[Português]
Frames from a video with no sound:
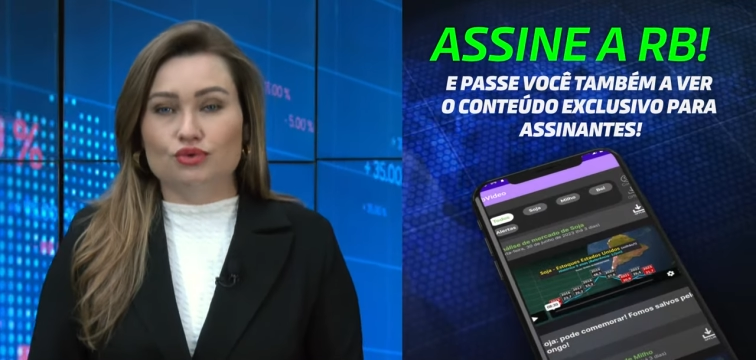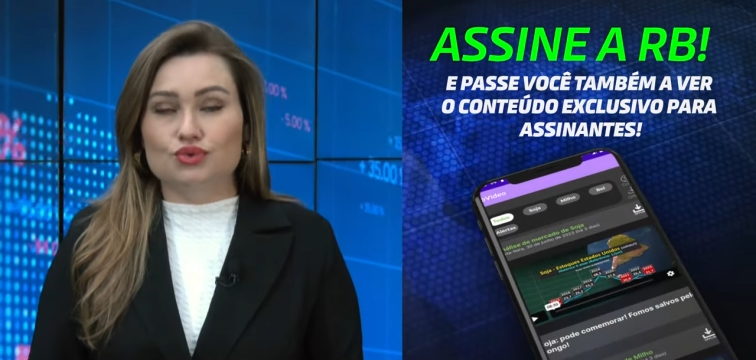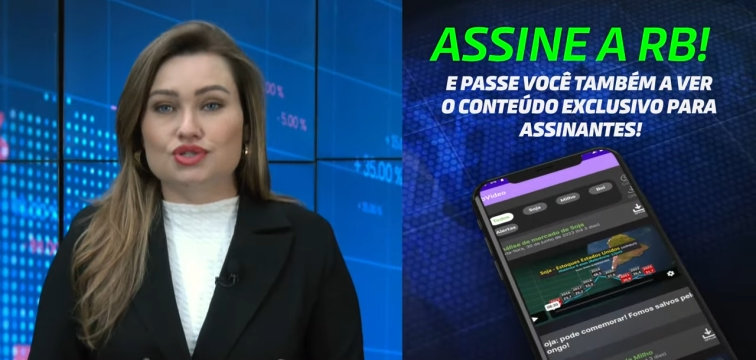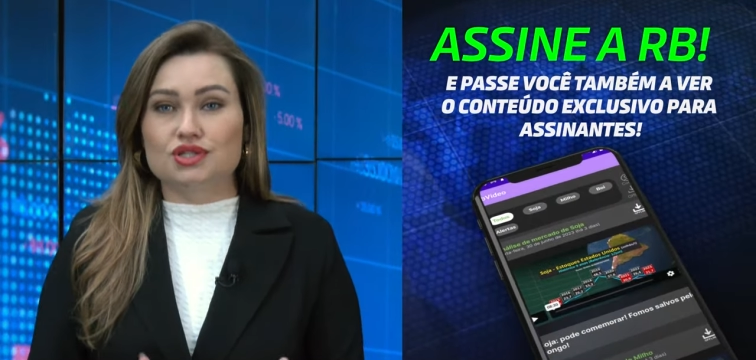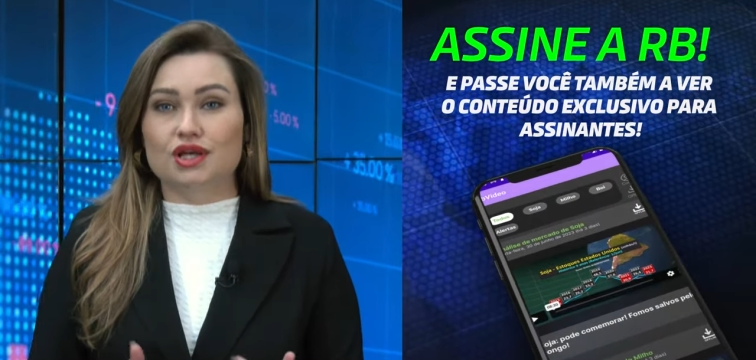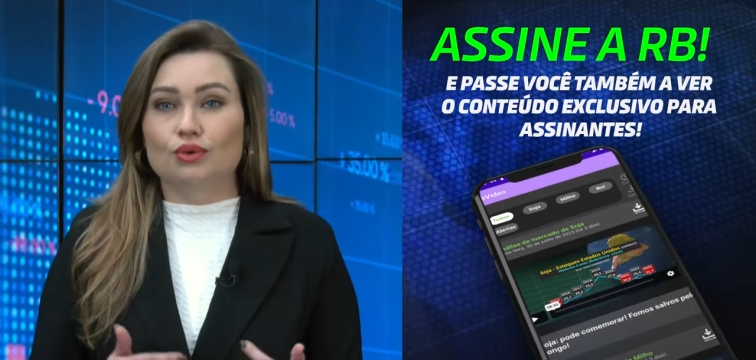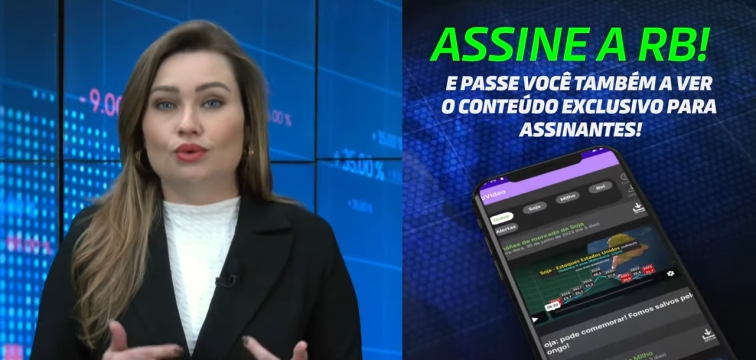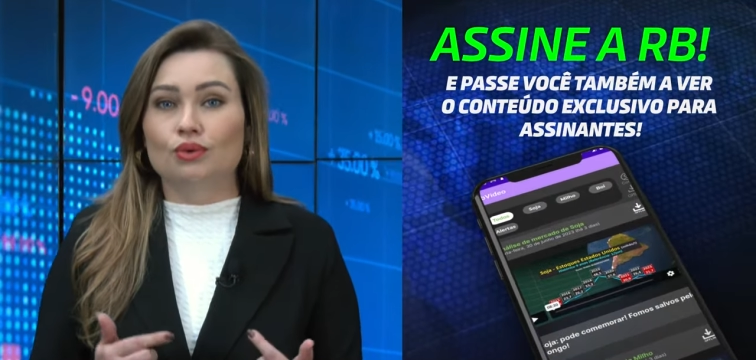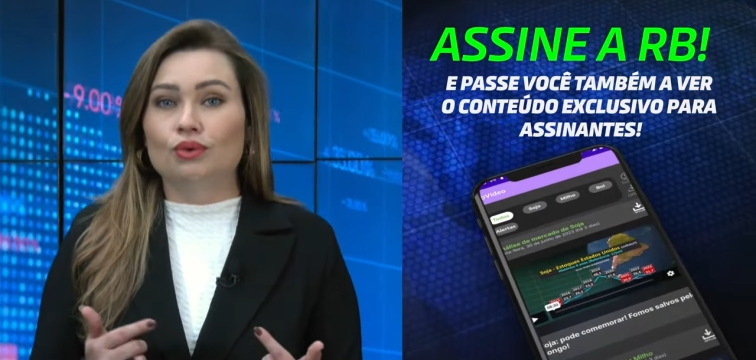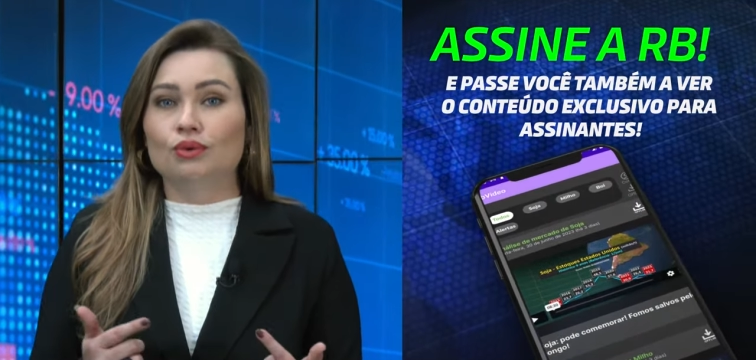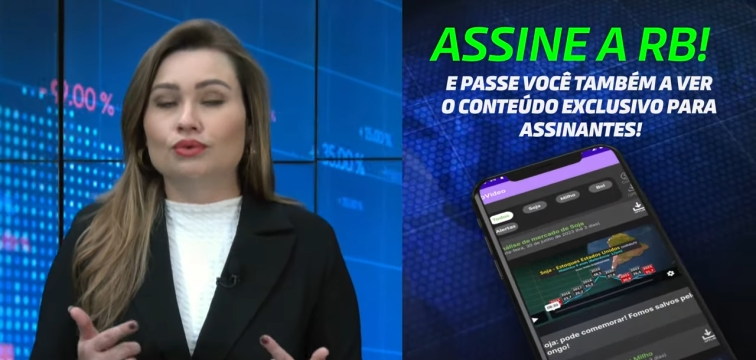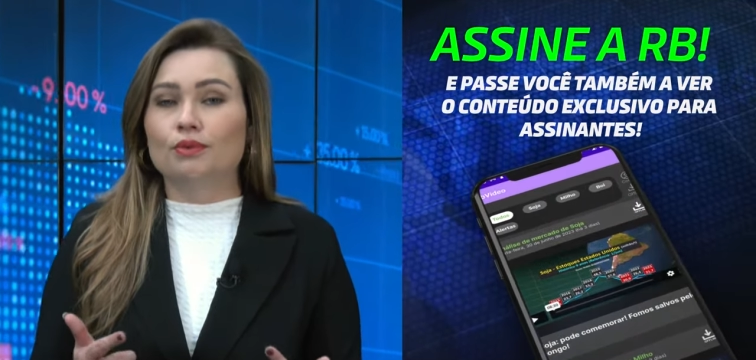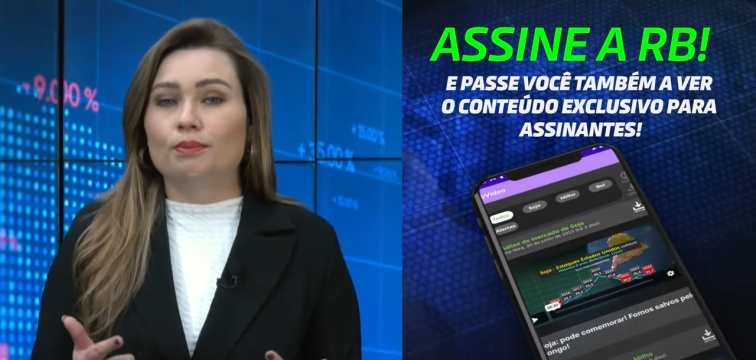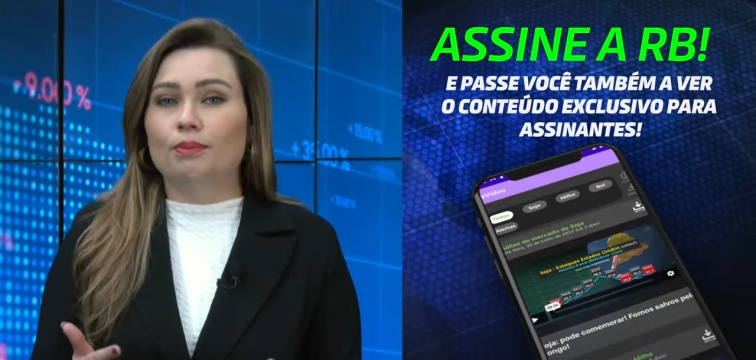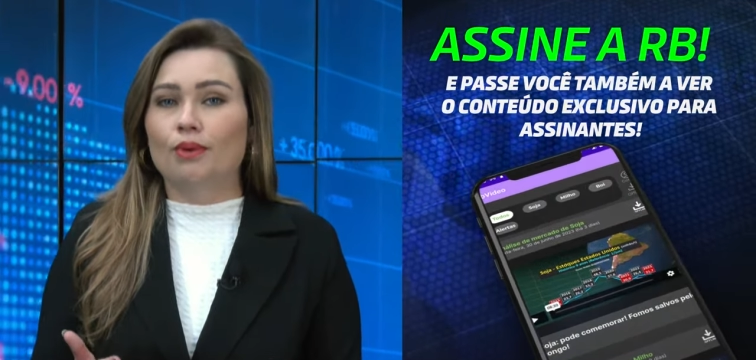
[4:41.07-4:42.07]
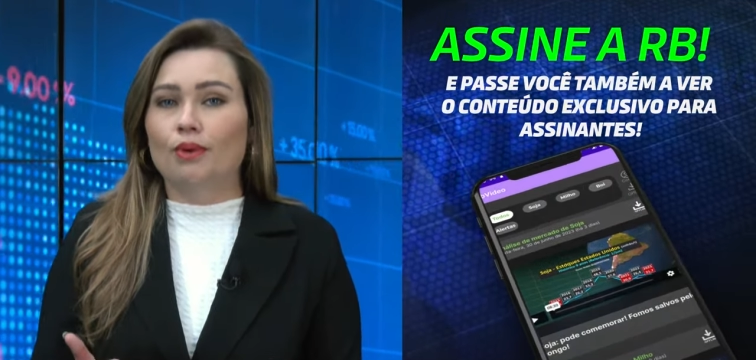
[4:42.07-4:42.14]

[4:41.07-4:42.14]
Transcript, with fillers: é no segundo